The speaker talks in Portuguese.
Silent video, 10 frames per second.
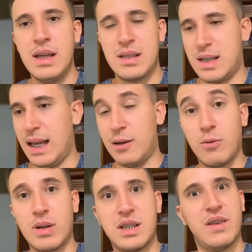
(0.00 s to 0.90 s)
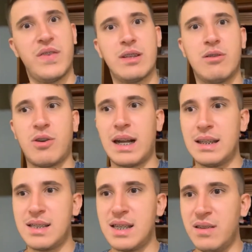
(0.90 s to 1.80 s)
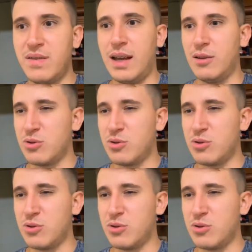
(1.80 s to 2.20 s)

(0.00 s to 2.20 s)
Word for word: Sério, eu nunca tinha feito uma jogada assim, velho.